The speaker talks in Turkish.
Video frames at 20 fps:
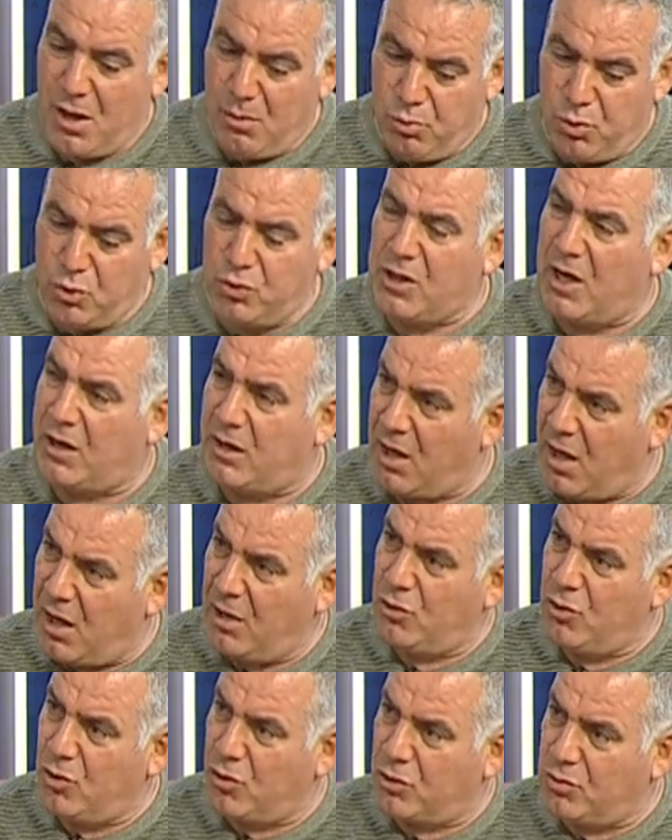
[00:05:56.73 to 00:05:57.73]
Bunları
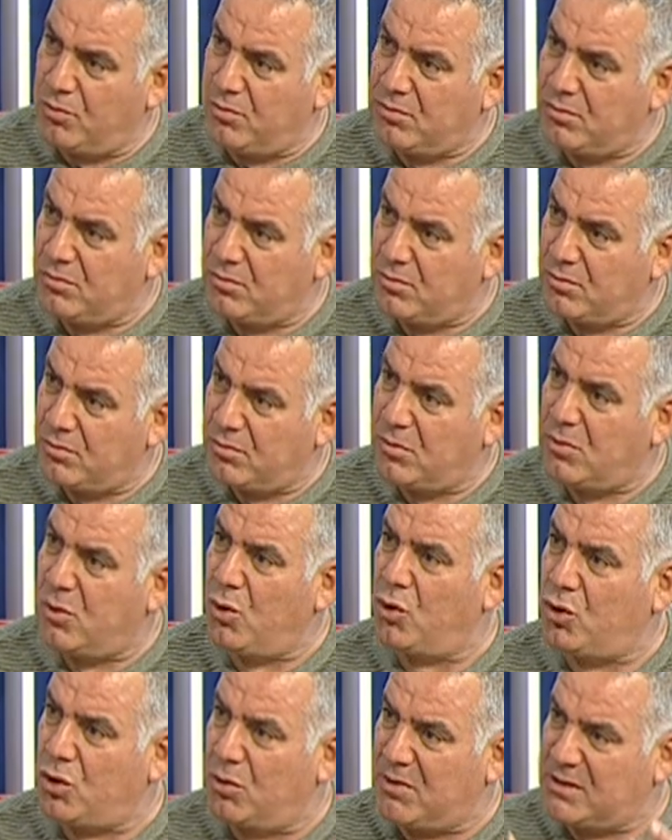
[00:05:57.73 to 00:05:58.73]
alıyorum
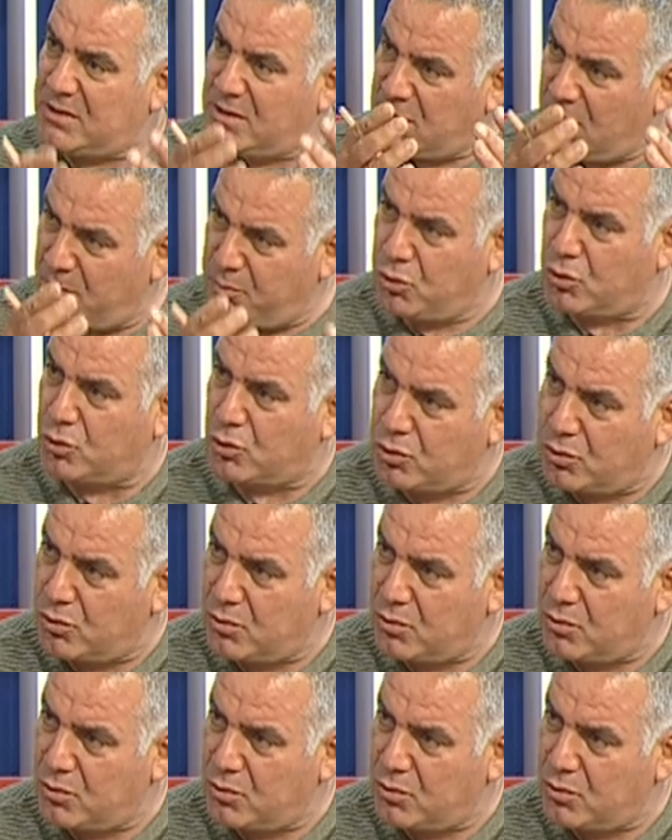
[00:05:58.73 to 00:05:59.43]
Ödemesi de budur.